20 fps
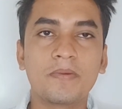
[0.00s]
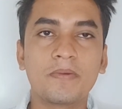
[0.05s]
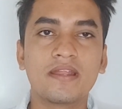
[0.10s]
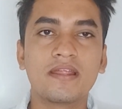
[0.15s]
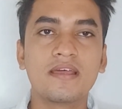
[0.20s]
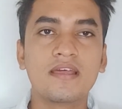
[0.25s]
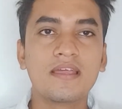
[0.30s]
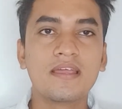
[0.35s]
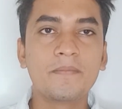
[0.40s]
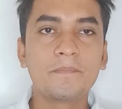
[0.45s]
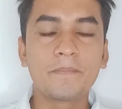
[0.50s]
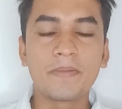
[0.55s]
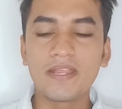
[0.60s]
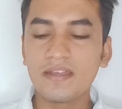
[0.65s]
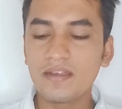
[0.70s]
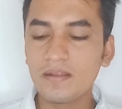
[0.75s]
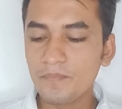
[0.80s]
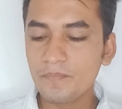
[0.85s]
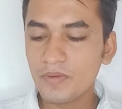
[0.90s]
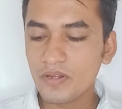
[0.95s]
नंबर
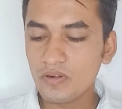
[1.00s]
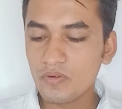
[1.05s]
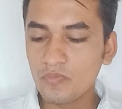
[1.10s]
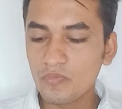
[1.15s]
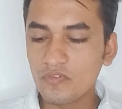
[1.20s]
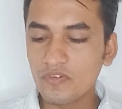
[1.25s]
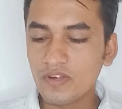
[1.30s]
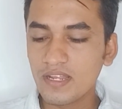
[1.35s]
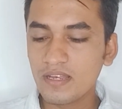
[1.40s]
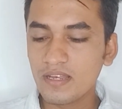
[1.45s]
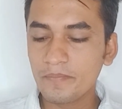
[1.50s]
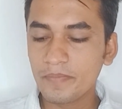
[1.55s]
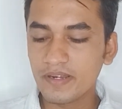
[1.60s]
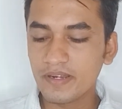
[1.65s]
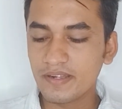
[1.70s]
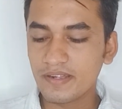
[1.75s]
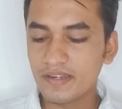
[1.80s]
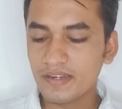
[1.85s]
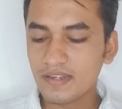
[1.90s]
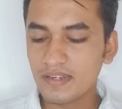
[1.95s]
पेन नंबर और मोबाइल
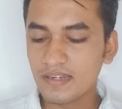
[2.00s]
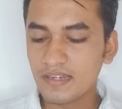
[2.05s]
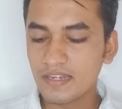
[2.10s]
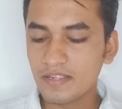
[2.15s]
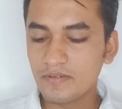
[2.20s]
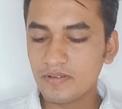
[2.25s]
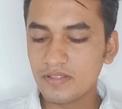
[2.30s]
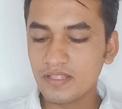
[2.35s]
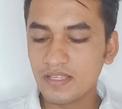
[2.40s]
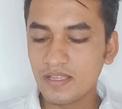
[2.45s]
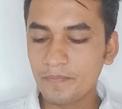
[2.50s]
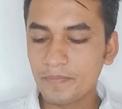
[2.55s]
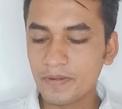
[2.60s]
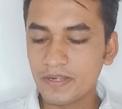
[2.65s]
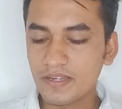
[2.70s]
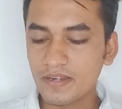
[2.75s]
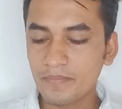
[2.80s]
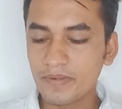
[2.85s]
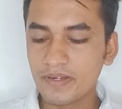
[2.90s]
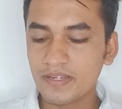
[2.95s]
नंबर एंटर करने के बाद यहाँ पे
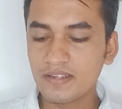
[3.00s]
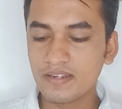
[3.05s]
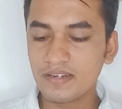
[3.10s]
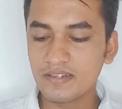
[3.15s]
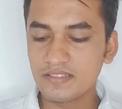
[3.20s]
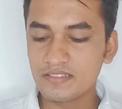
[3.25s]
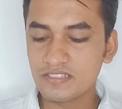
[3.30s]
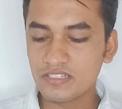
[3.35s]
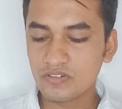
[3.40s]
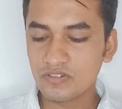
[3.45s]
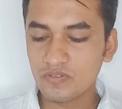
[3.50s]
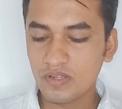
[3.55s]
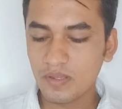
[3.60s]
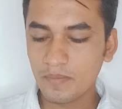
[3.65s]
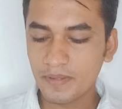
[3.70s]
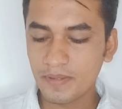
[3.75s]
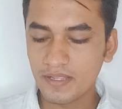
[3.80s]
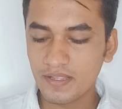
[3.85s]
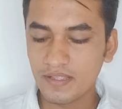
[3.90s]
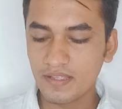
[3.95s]
टर्म एंड कंडीशन को
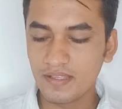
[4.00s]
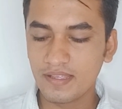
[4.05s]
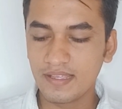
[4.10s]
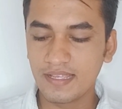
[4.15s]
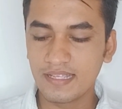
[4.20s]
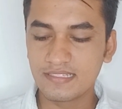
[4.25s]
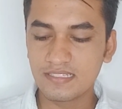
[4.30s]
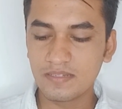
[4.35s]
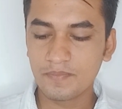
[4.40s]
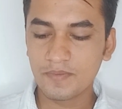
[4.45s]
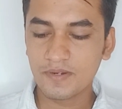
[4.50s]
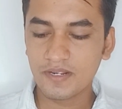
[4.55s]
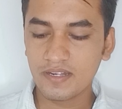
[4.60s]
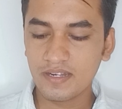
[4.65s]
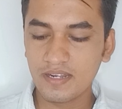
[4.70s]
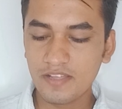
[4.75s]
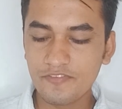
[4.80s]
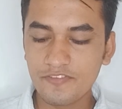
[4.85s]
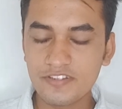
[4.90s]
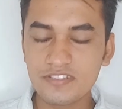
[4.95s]
यहाँ पे एक्सेप्ट
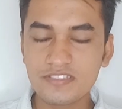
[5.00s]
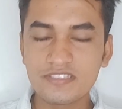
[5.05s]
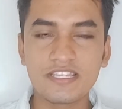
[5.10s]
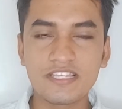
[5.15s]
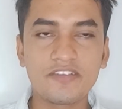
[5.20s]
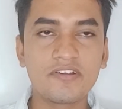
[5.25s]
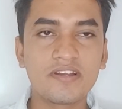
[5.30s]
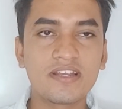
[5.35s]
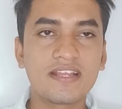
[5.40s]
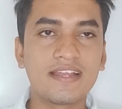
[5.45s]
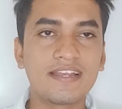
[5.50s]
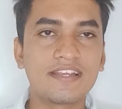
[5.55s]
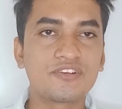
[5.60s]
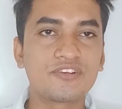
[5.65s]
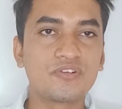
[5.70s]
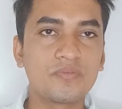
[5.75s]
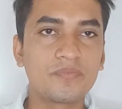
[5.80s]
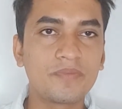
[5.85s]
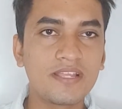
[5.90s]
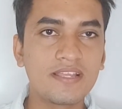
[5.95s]
करना है फिर सेव एंड
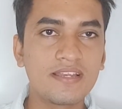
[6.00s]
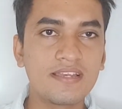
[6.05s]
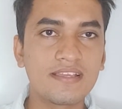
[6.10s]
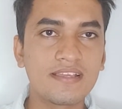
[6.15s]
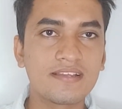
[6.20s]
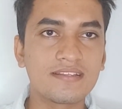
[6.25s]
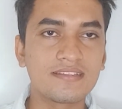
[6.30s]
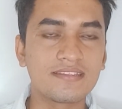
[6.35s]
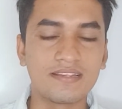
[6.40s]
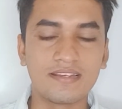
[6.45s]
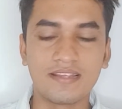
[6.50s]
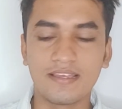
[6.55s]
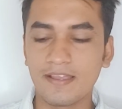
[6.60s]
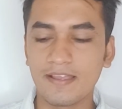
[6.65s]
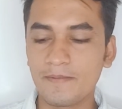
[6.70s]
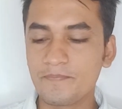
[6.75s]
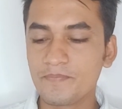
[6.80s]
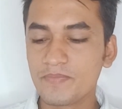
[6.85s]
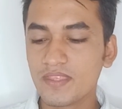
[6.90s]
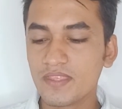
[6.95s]
कंटिन्यू पे क्लिक कर देना
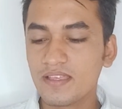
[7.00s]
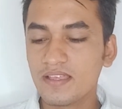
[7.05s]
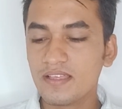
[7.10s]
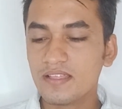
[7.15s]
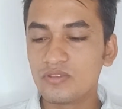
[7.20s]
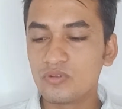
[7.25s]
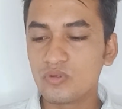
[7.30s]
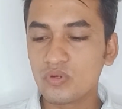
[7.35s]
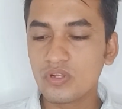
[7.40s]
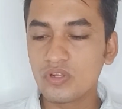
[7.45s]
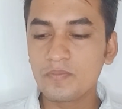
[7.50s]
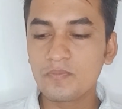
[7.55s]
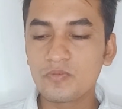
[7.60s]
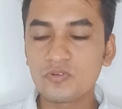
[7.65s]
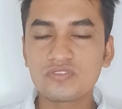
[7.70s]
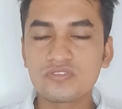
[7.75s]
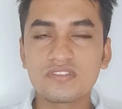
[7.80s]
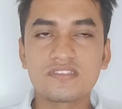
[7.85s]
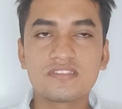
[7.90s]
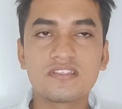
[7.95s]
है दोनों ही
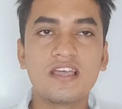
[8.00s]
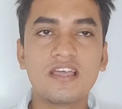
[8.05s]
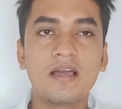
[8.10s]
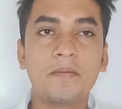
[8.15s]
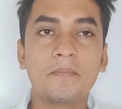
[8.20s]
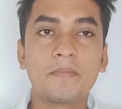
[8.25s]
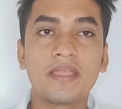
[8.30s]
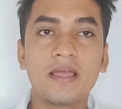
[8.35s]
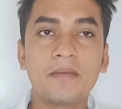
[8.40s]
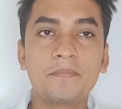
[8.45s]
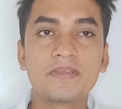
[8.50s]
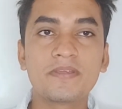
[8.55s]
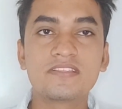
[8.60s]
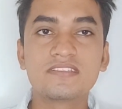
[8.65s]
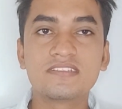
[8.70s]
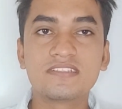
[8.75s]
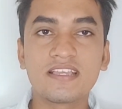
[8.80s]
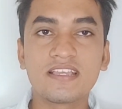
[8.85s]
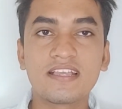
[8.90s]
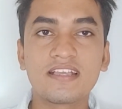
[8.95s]
प्रोसेस है हम यहाँ पे
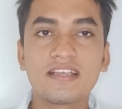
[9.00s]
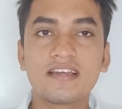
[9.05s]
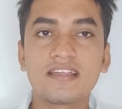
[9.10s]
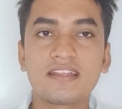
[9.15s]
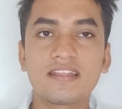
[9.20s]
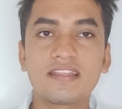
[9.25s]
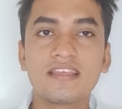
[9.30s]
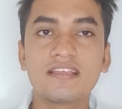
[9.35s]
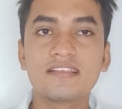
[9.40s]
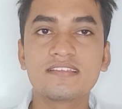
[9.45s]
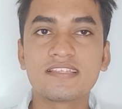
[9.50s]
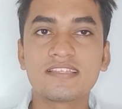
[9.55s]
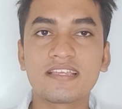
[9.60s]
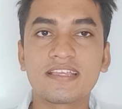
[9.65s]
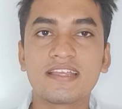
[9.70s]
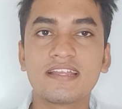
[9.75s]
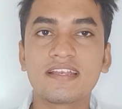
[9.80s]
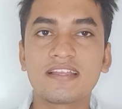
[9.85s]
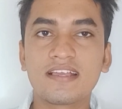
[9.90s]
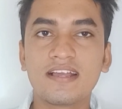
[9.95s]
चेक कर रहे हैं
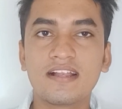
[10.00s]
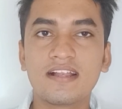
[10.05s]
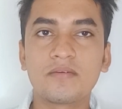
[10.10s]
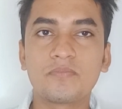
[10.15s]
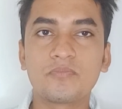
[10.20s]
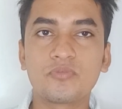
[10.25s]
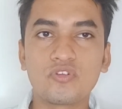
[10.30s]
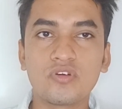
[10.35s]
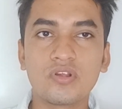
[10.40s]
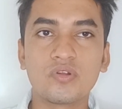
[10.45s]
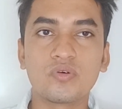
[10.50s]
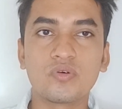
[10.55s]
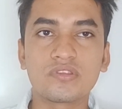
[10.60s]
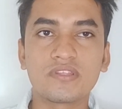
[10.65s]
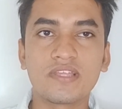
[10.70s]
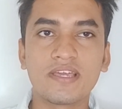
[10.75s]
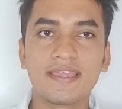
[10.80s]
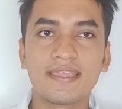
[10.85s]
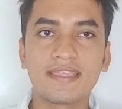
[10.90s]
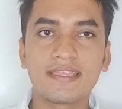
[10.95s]
सेकेंड कार्ड अप्रूवल
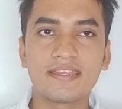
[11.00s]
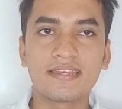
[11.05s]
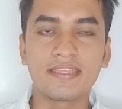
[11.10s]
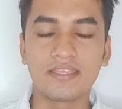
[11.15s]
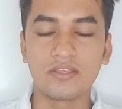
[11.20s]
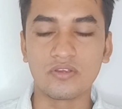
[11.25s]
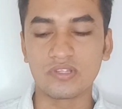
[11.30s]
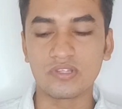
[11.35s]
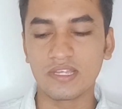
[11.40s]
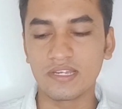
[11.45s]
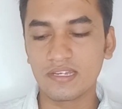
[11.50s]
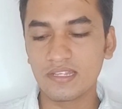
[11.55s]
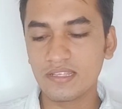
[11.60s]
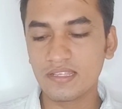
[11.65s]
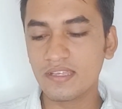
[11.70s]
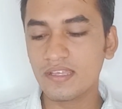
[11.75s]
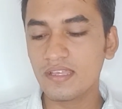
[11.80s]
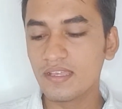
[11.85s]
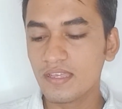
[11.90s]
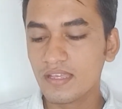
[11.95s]
होता है कि नहीं होता है ठीक
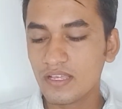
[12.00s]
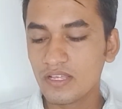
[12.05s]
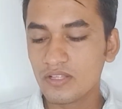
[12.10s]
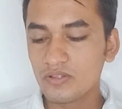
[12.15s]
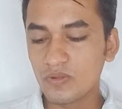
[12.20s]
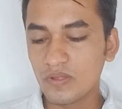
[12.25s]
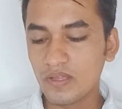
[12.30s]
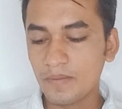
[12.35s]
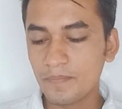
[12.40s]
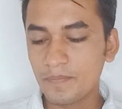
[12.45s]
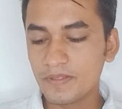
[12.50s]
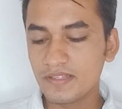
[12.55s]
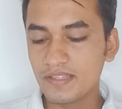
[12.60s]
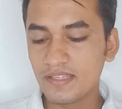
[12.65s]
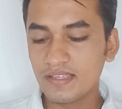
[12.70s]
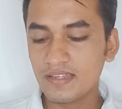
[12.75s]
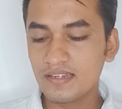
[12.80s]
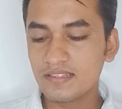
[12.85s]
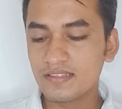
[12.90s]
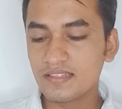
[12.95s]
है तो यहाँ पे
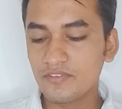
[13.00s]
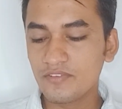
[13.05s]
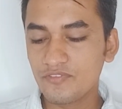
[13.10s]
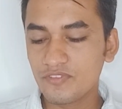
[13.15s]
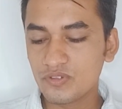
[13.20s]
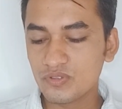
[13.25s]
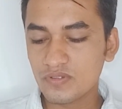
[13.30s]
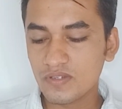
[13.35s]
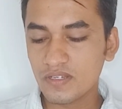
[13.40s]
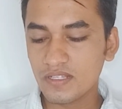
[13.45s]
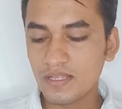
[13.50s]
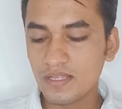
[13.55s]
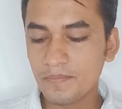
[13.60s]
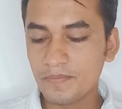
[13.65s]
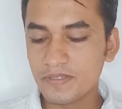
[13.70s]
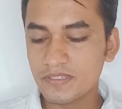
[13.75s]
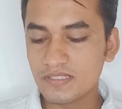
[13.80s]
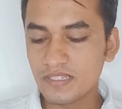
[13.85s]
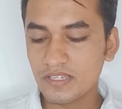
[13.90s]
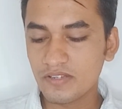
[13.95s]
देख लेते हैं फिर उसके बाद यहाँ
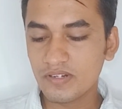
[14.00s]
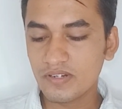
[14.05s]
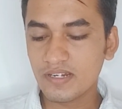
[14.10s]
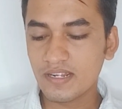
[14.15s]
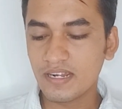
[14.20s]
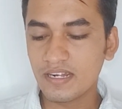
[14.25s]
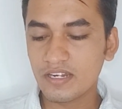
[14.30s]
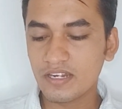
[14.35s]
पे सेवन